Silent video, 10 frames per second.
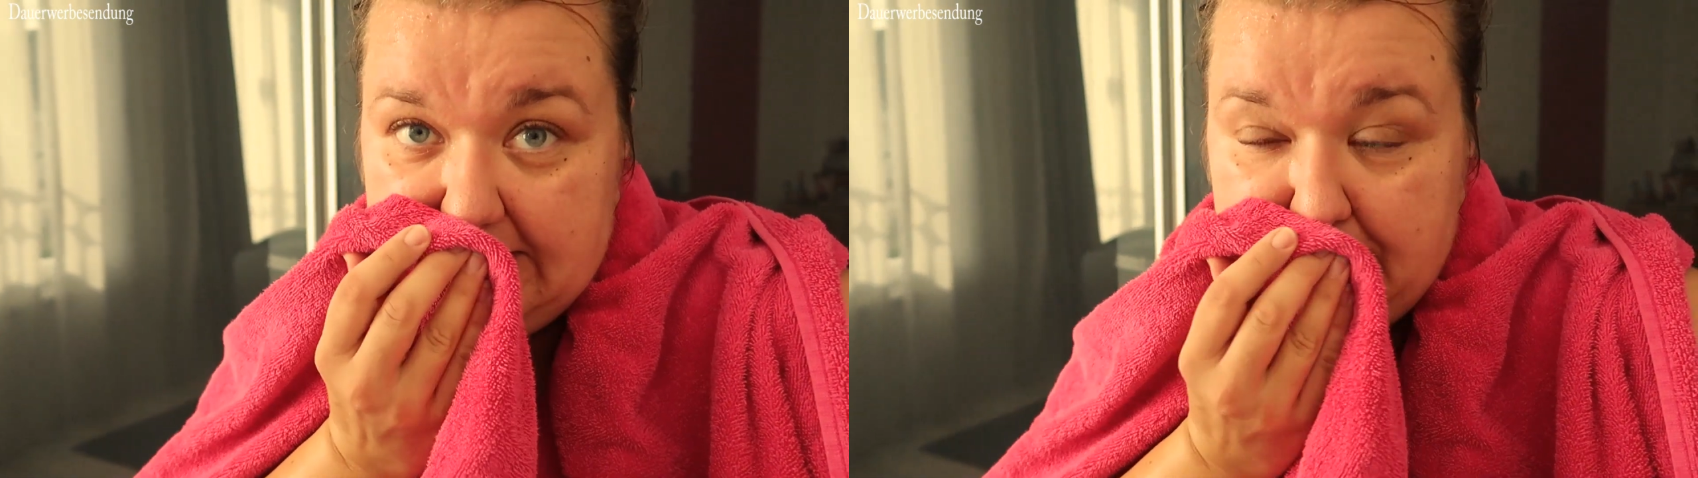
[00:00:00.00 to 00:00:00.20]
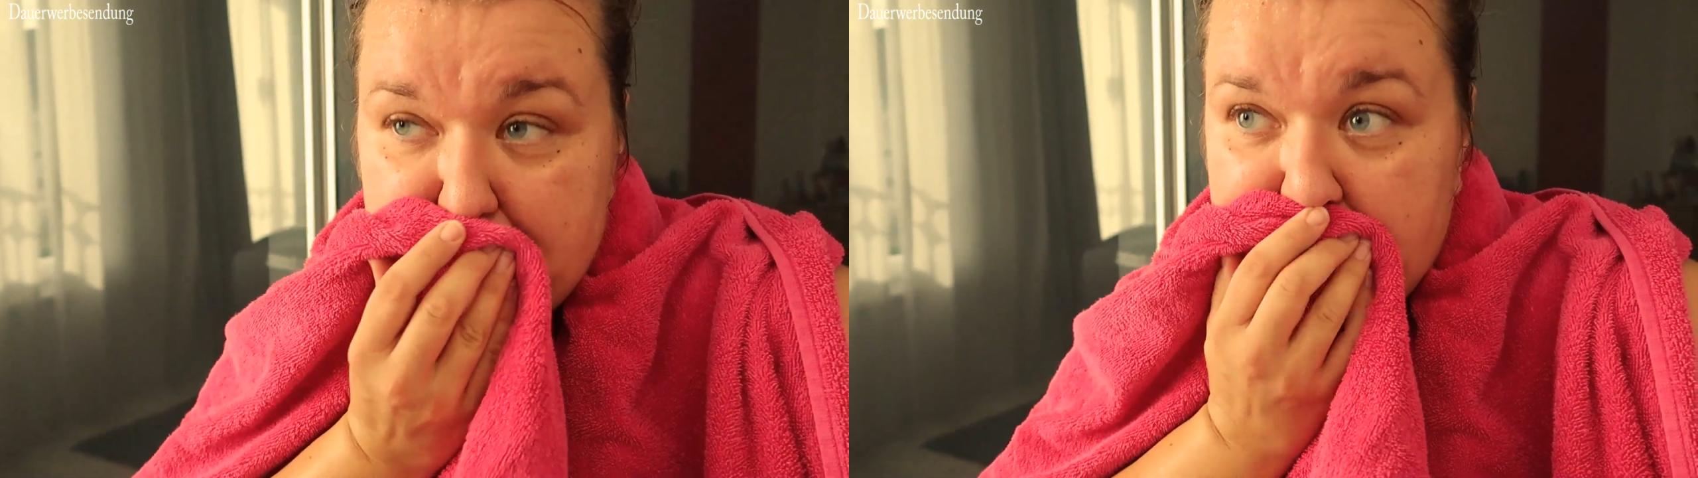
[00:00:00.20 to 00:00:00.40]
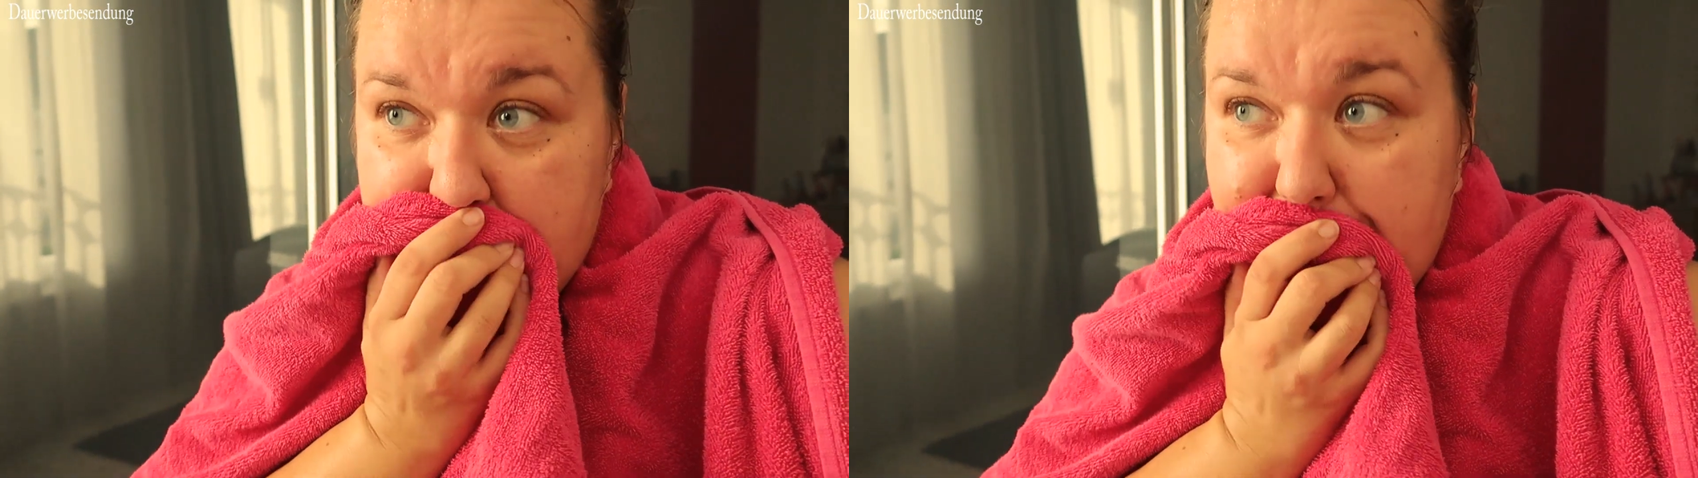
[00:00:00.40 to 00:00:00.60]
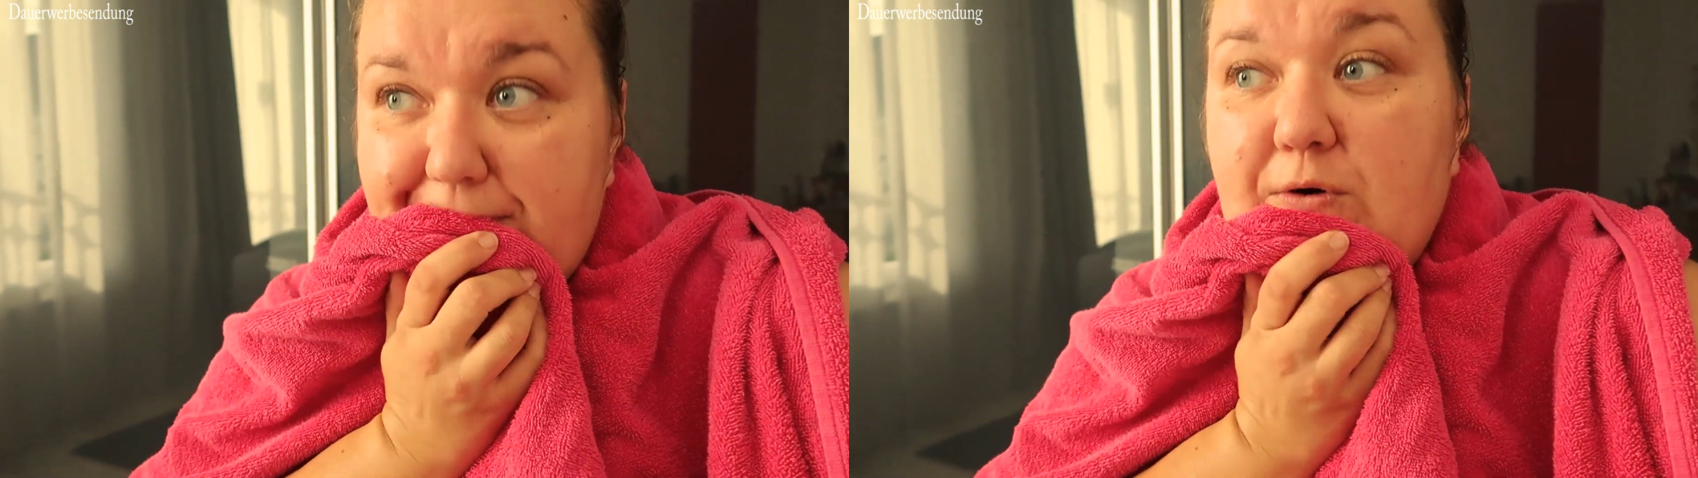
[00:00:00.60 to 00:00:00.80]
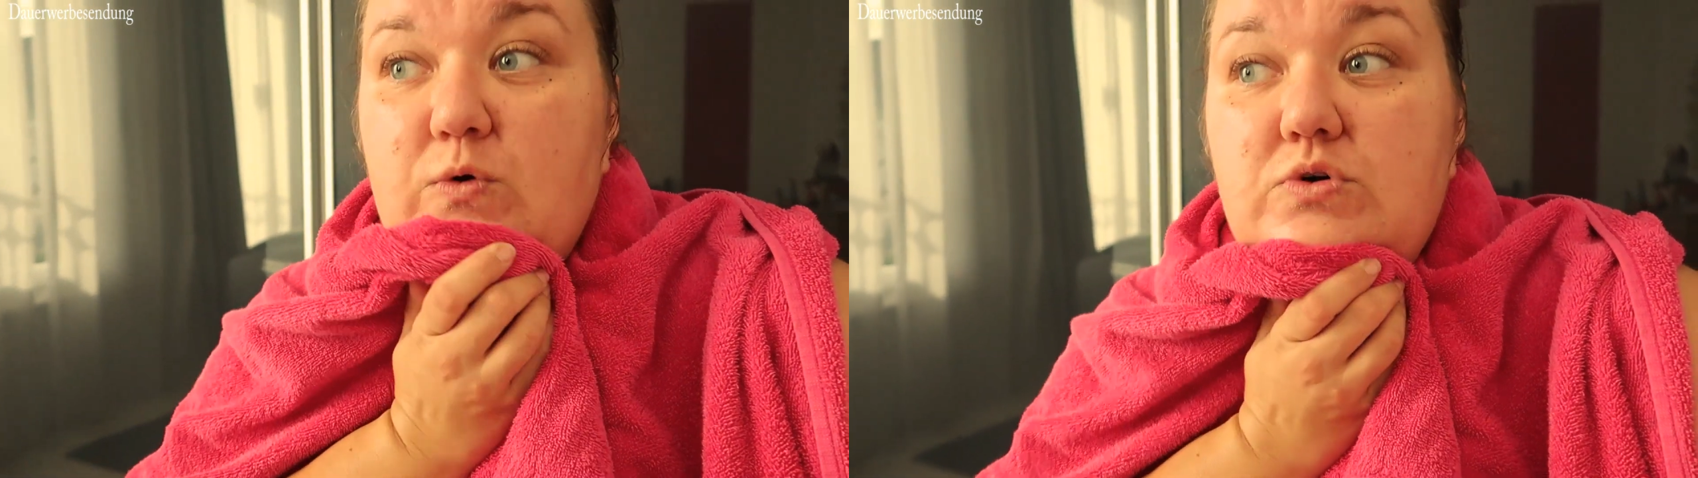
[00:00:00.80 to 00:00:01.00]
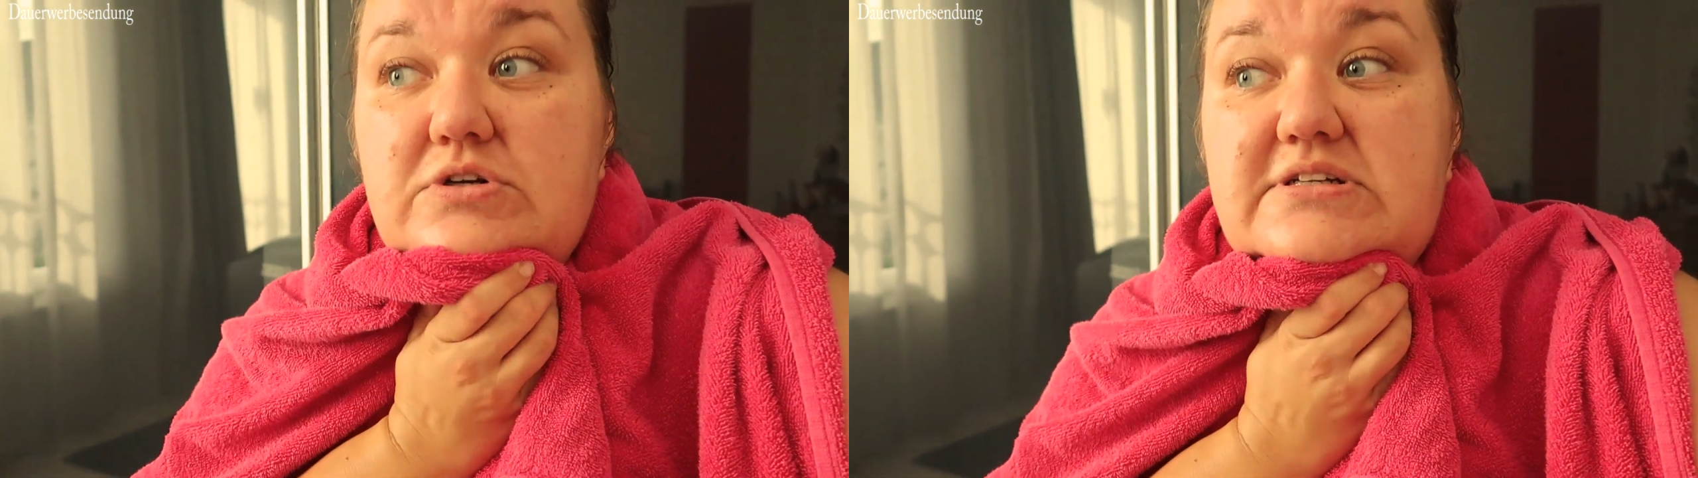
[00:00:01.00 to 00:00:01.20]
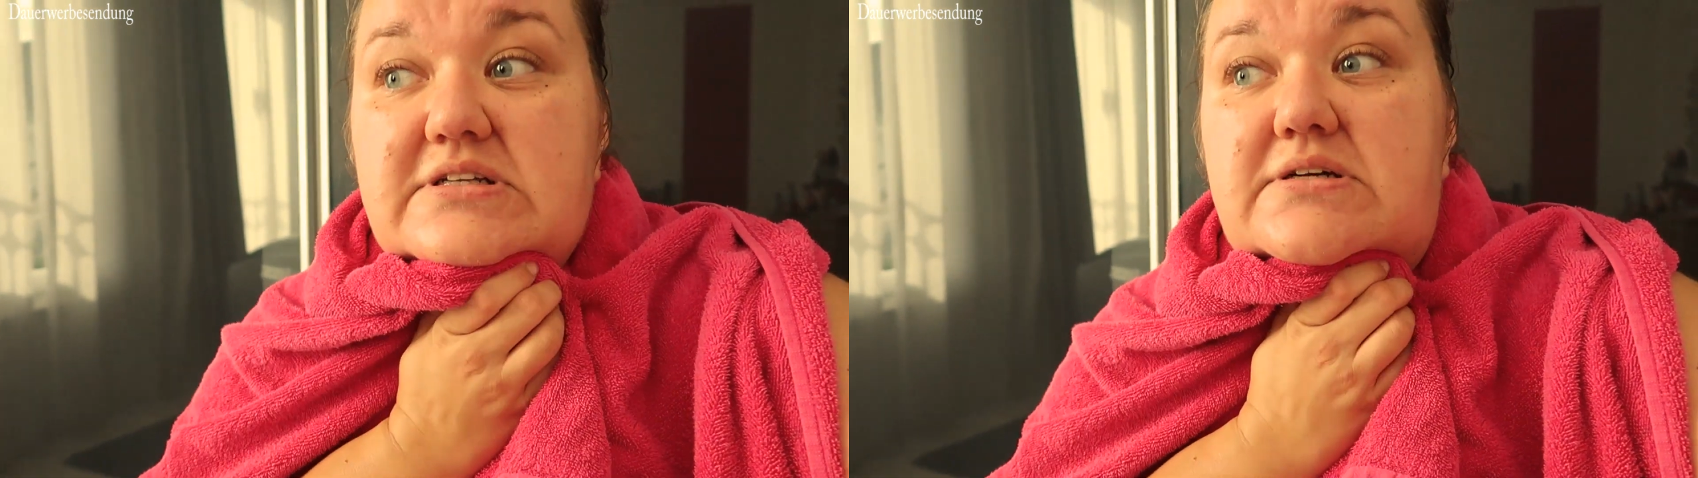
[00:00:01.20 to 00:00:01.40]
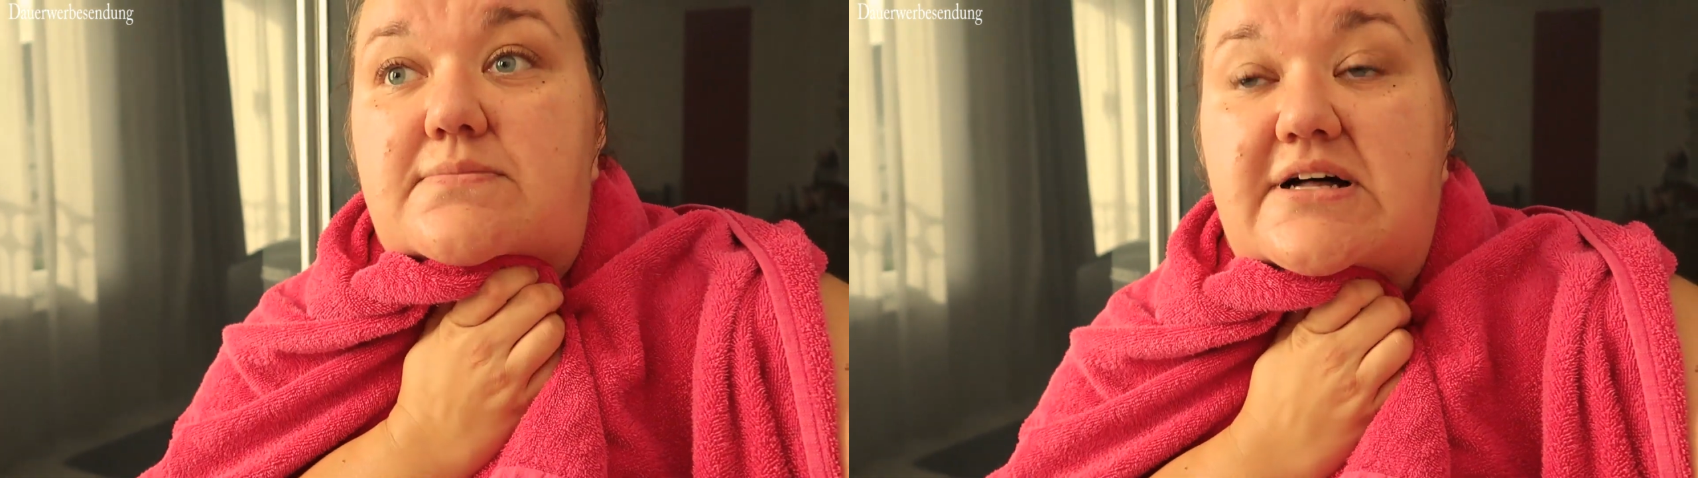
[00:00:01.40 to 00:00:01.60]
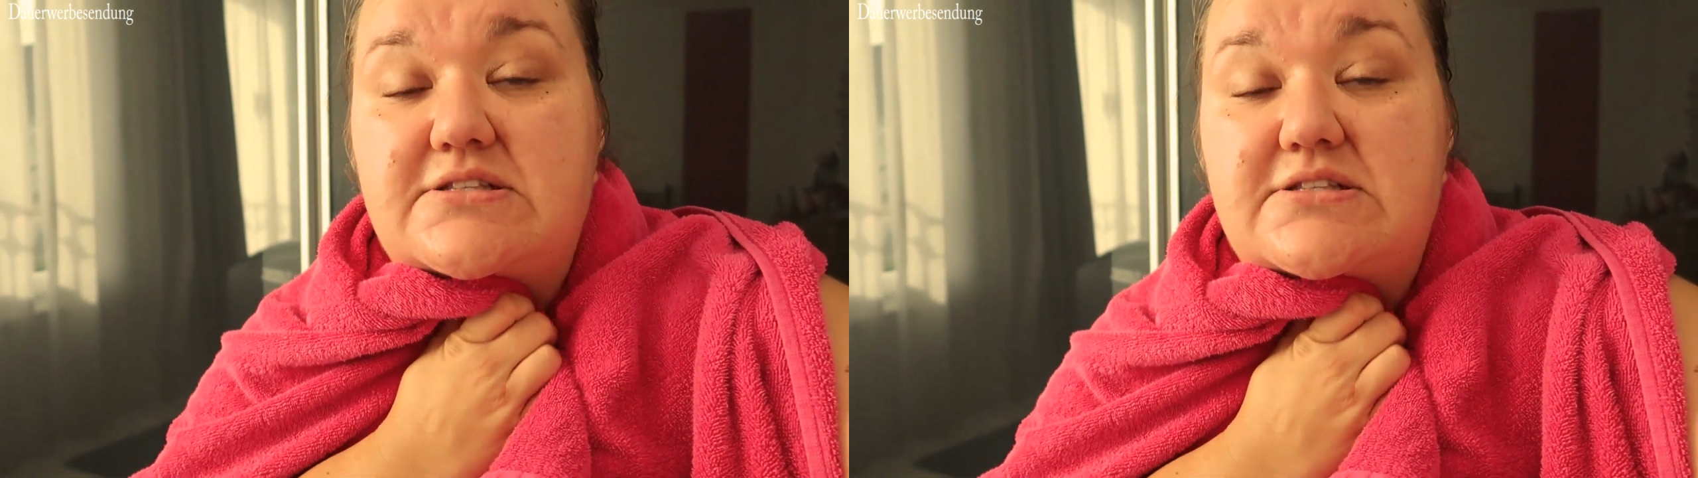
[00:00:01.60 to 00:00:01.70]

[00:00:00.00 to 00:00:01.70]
geben und ähm,